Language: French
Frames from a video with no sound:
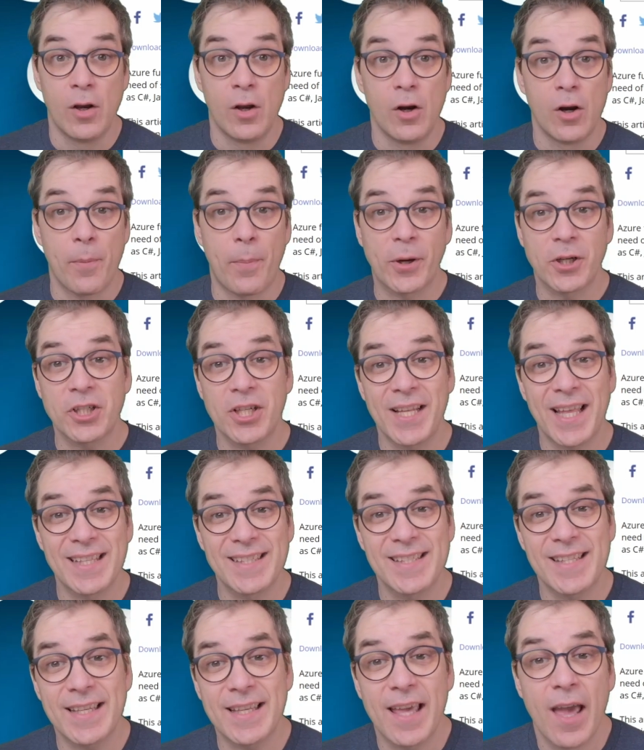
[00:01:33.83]
Le prochain
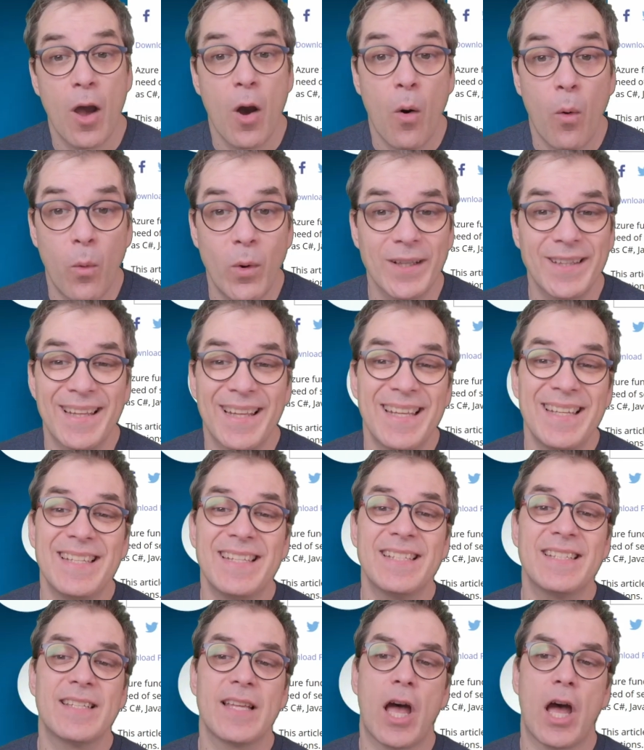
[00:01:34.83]
article, What
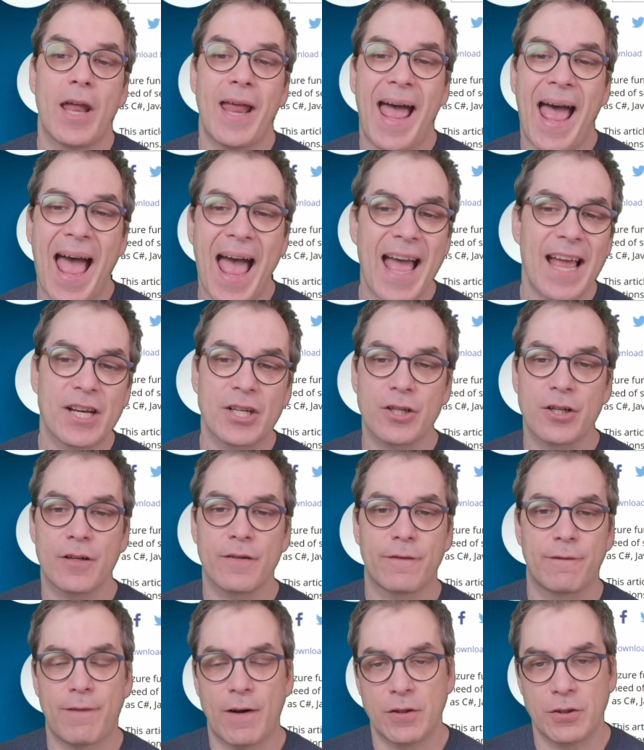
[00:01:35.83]
is an Azure
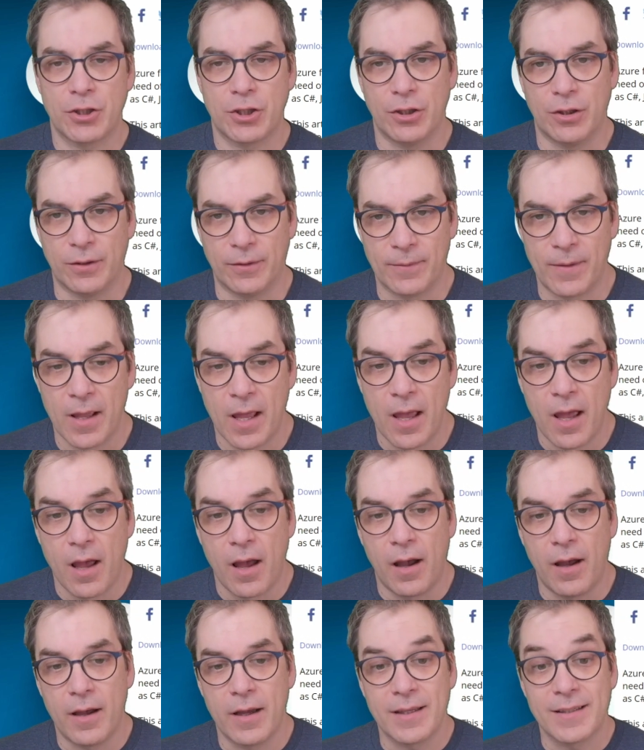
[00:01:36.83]
Function?
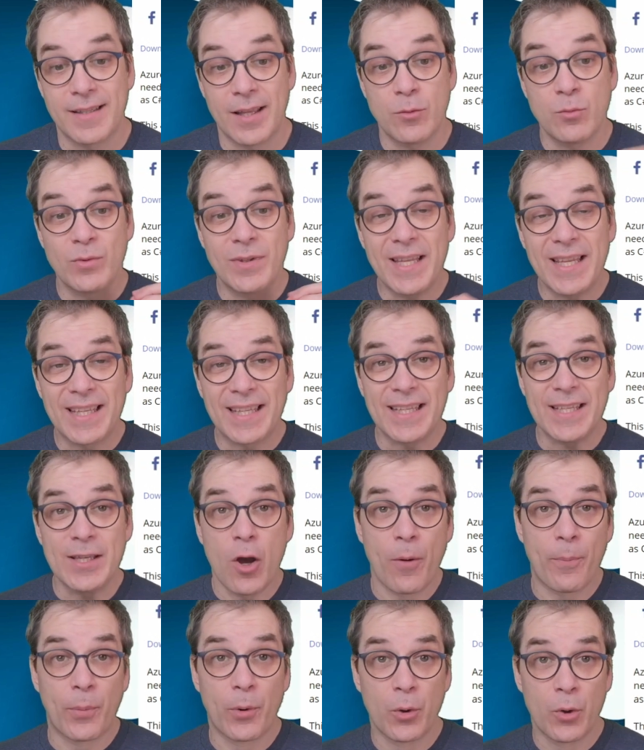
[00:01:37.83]
Euh, ça nous décrit
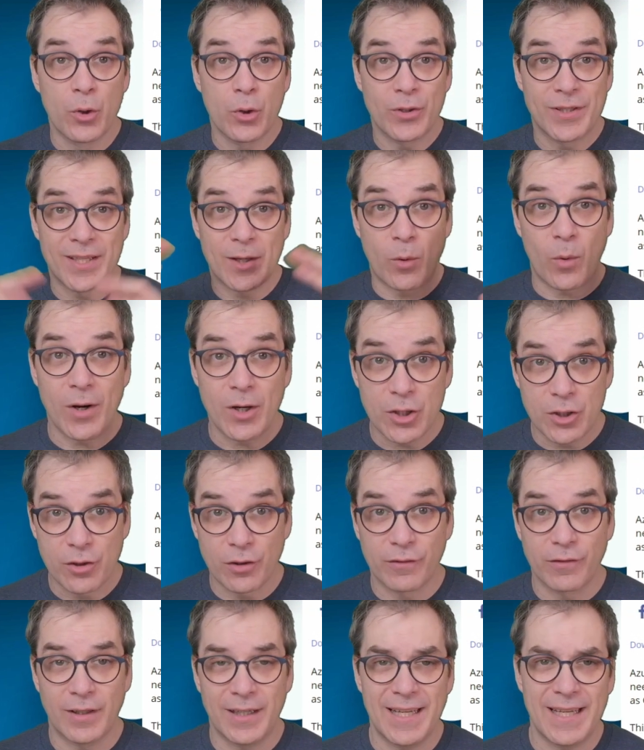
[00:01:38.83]
un peu c'est quoi le
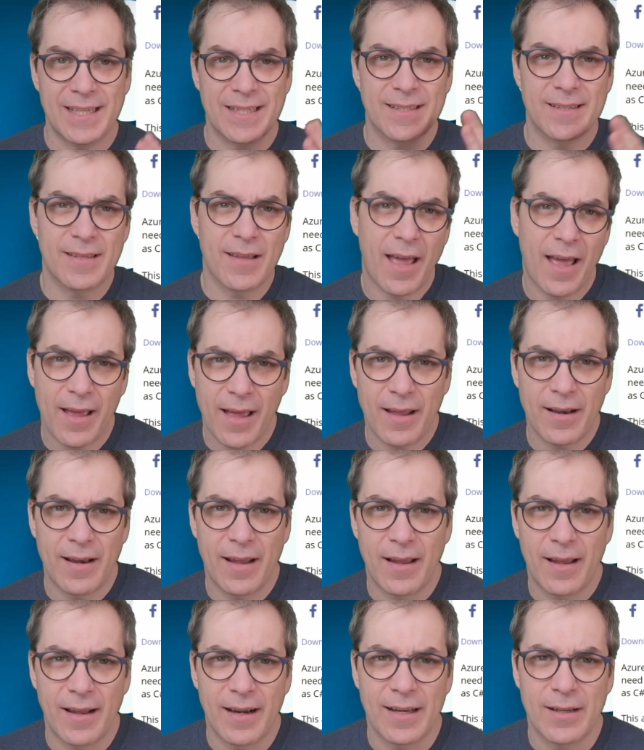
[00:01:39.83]
serverless,
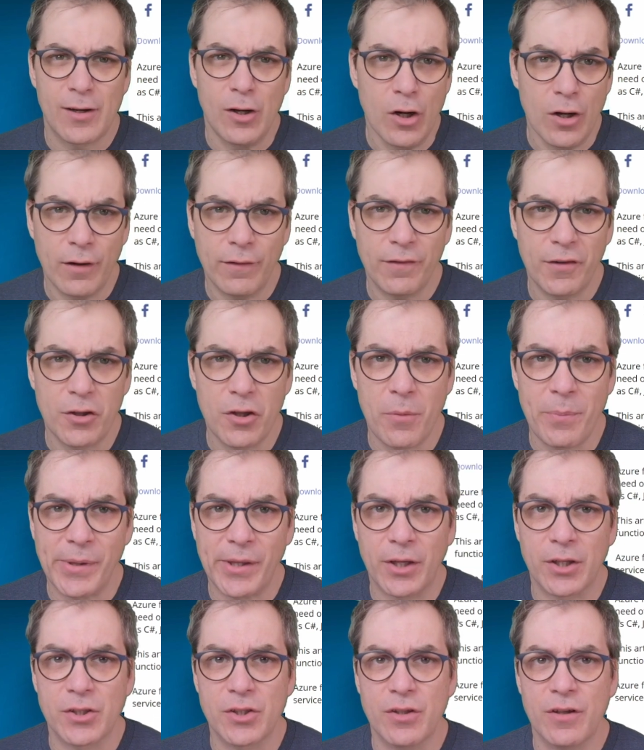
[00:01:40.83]
l'offre de
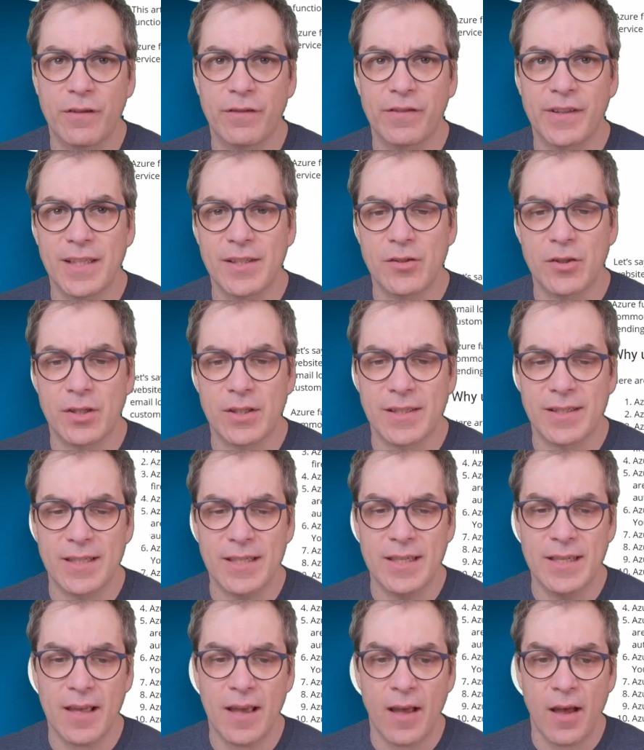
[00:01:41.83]
Microsoft, qu'est-ce que
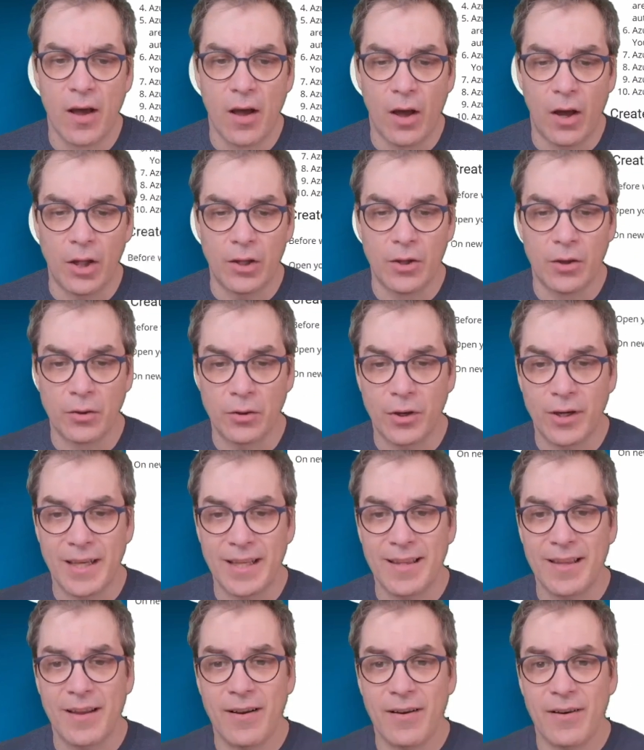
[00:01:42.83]
c'est. Euh, donc
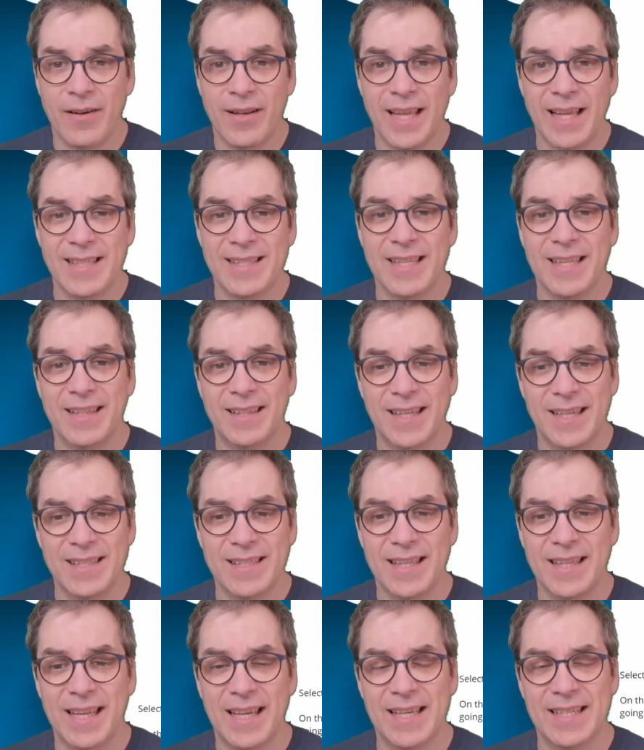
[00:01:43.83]
un, un, article très
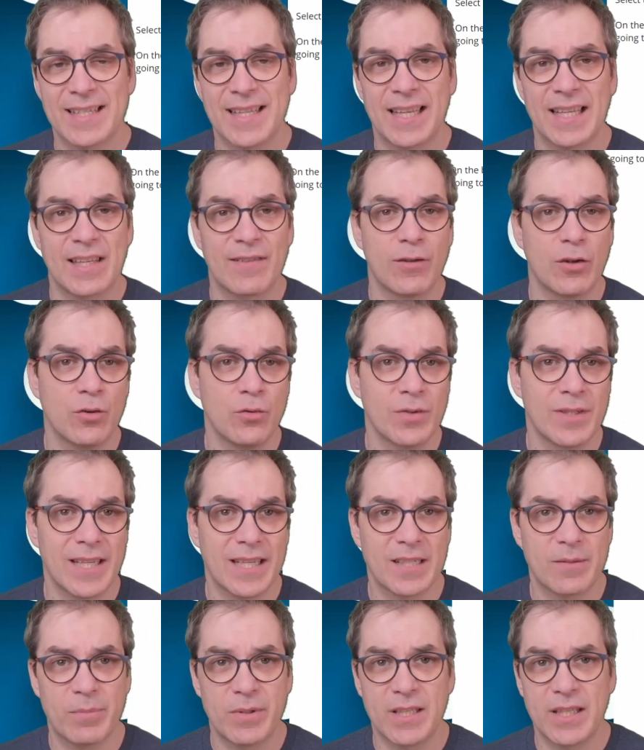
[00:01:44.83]
intéressant qui va nous
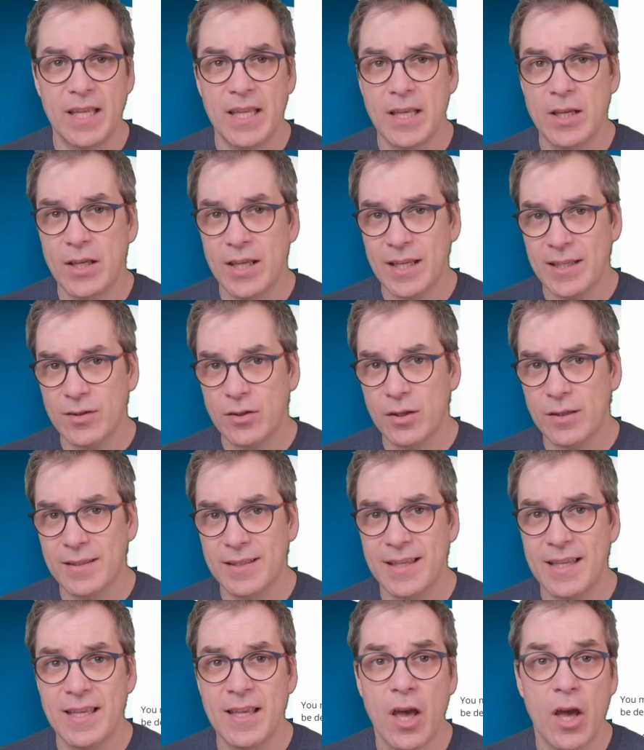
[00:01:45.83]
expliquer qu'est-ce que
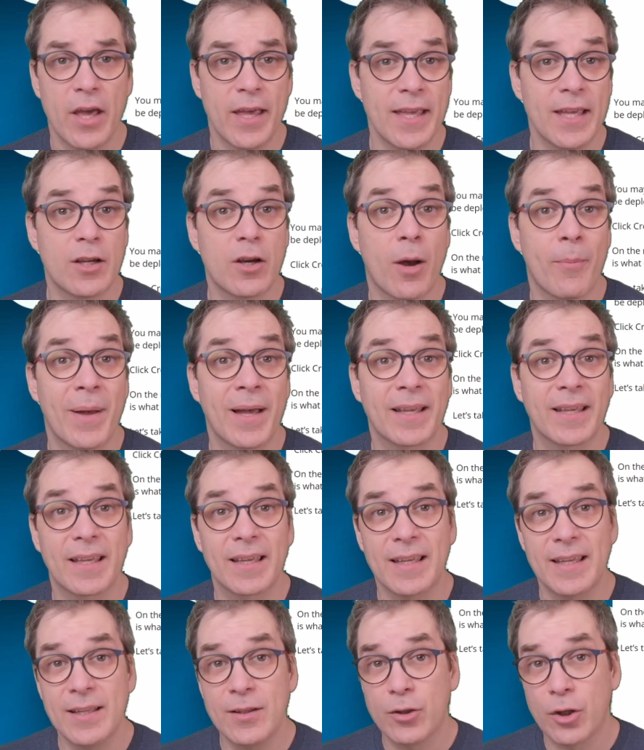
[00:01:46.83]
c'est et comment
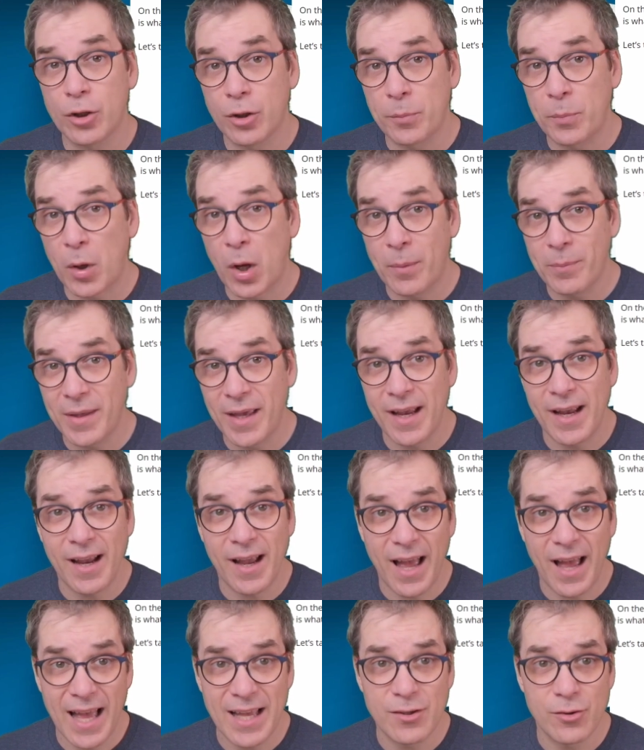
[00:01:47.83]
créer notre première
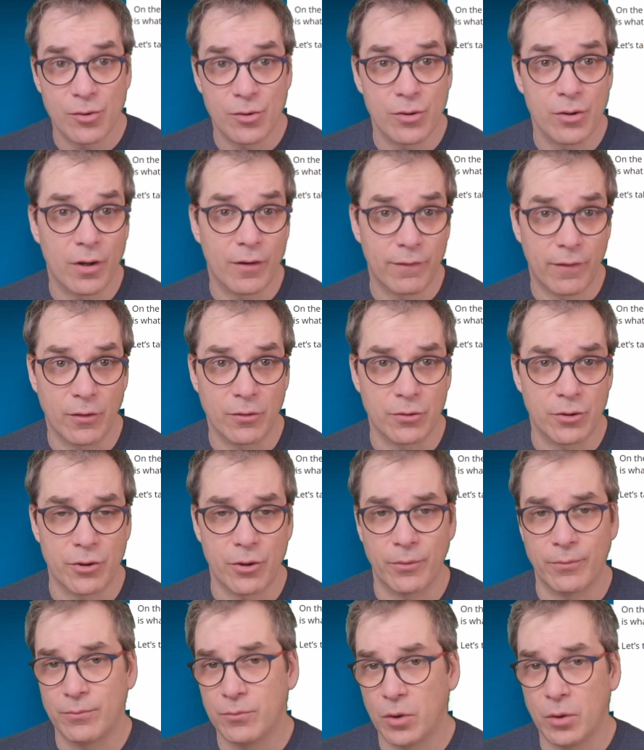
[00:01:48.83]
Azure Function.
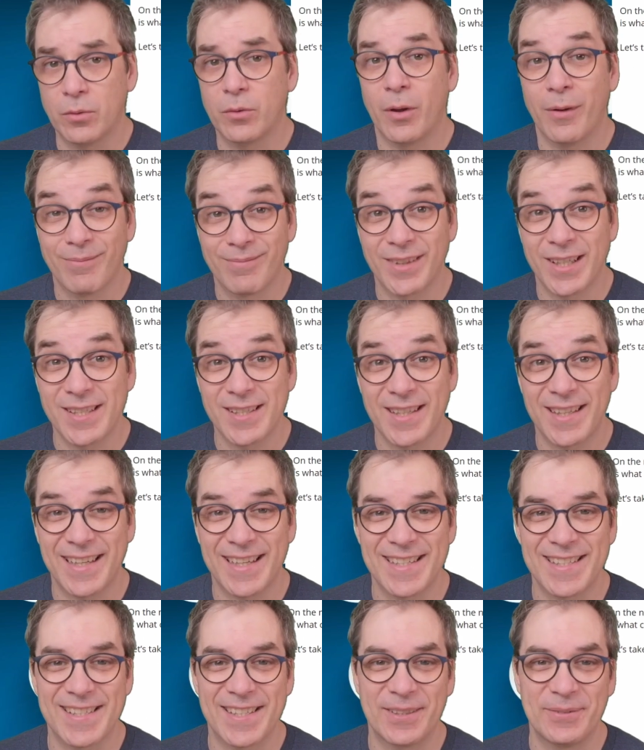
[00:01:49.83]
Donc très
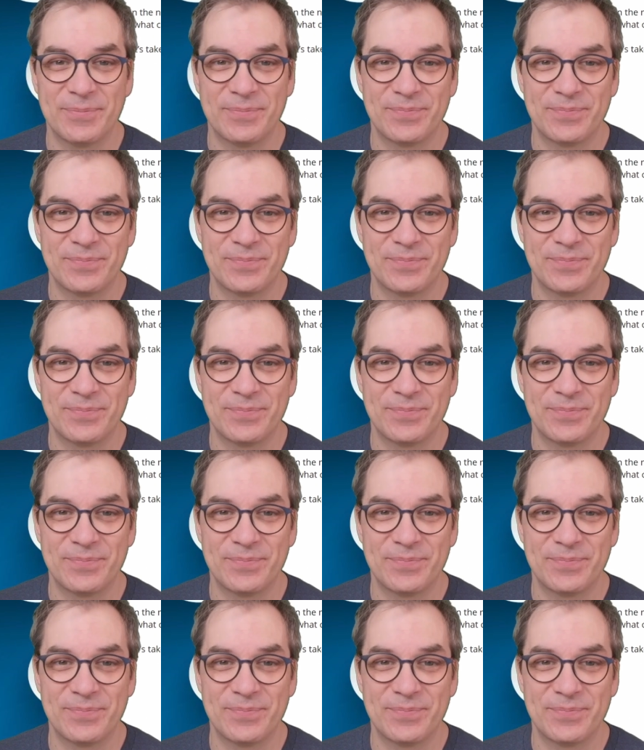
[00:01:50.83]
intéressant.